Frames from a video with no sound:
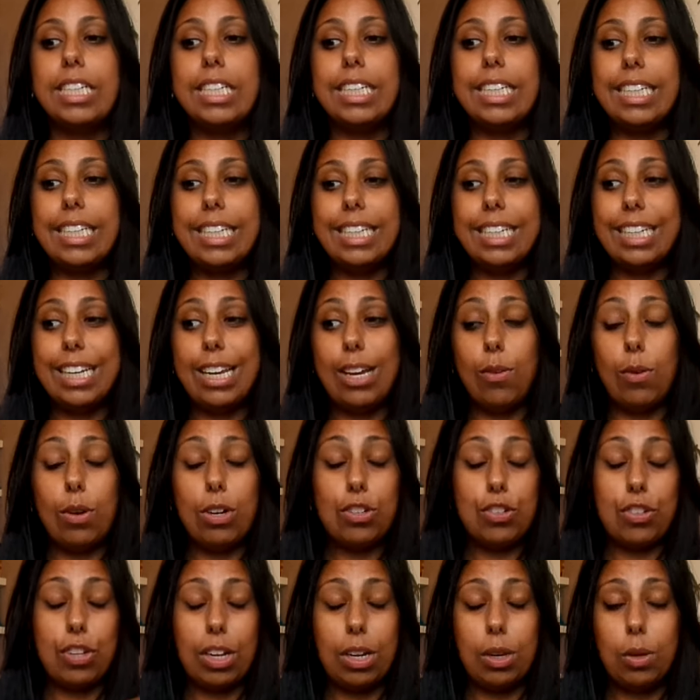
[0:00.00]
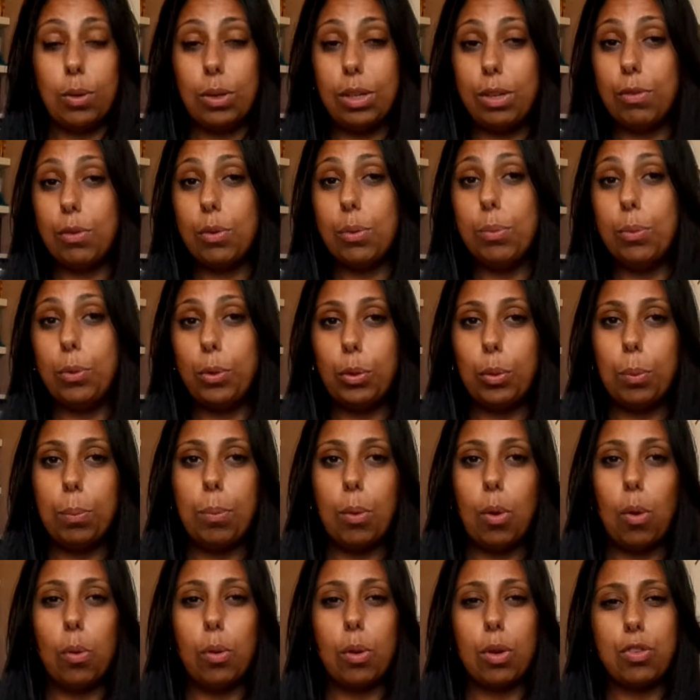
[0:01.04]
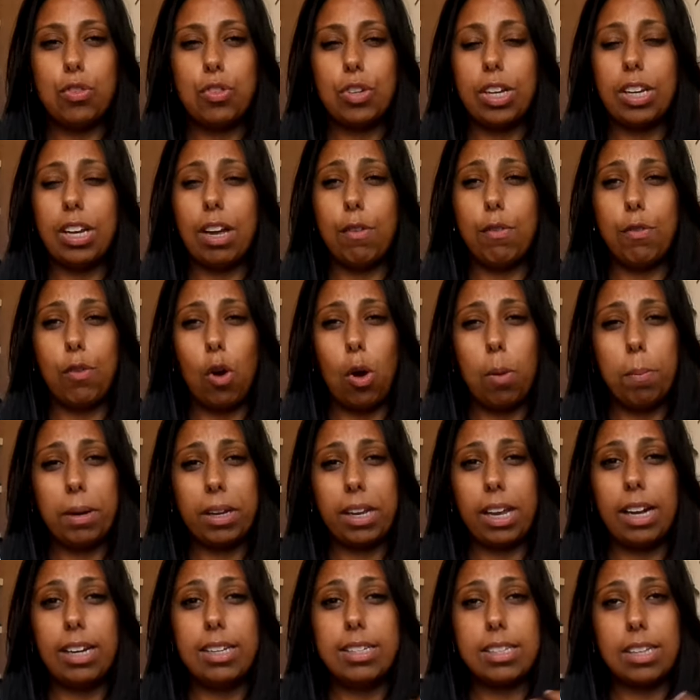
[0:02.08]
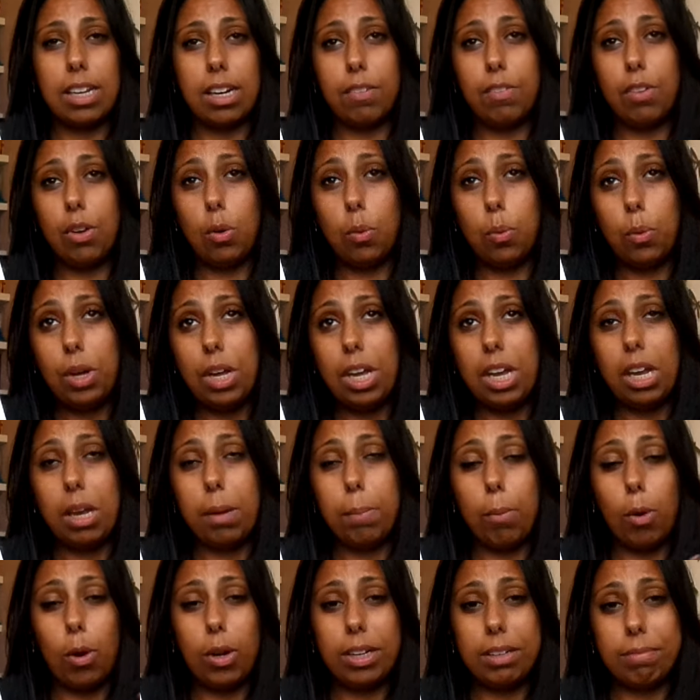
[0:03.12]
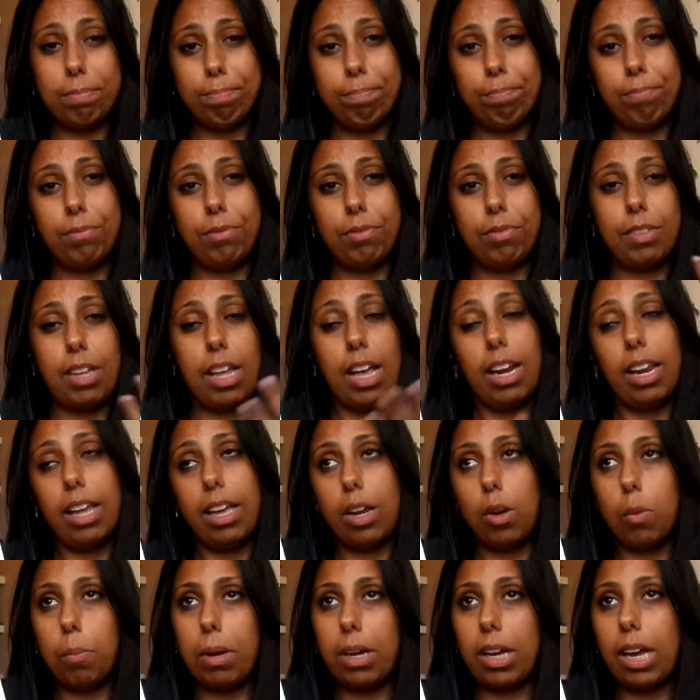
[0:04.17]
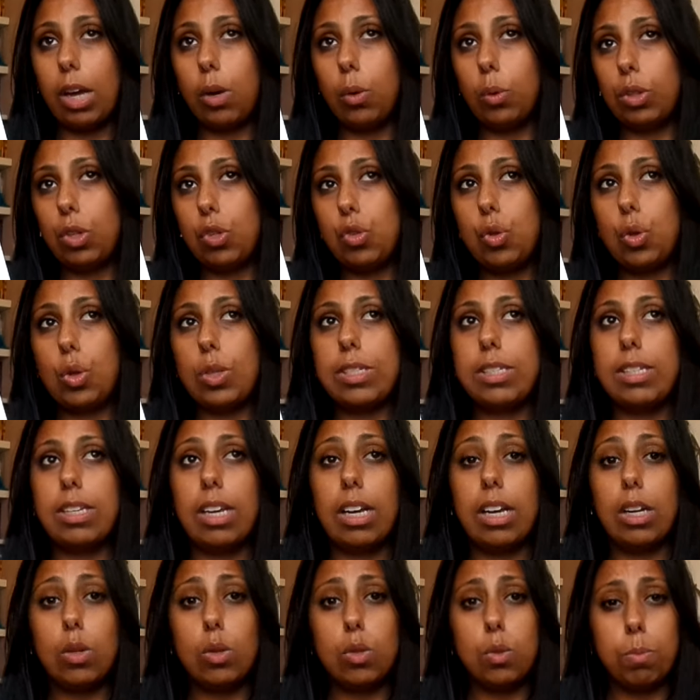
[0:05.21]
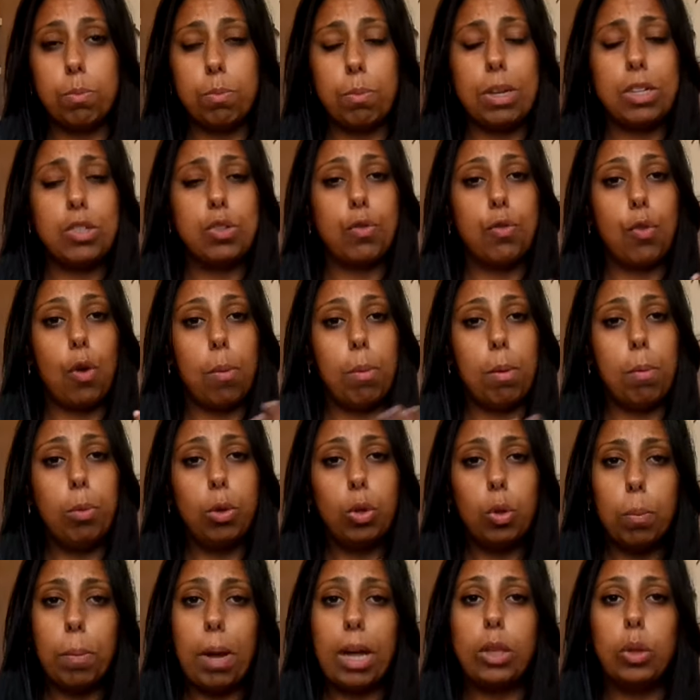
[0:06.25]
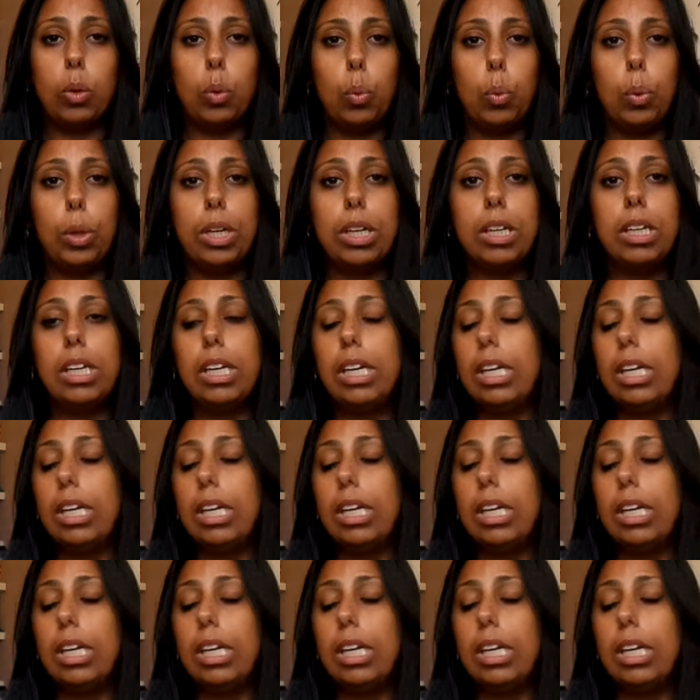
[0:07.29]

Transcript: E eu achei o livro muito bom, eu achei a forma que ela escreveu, embora ela era uma garota de 11 anos, mas de forma muito madura.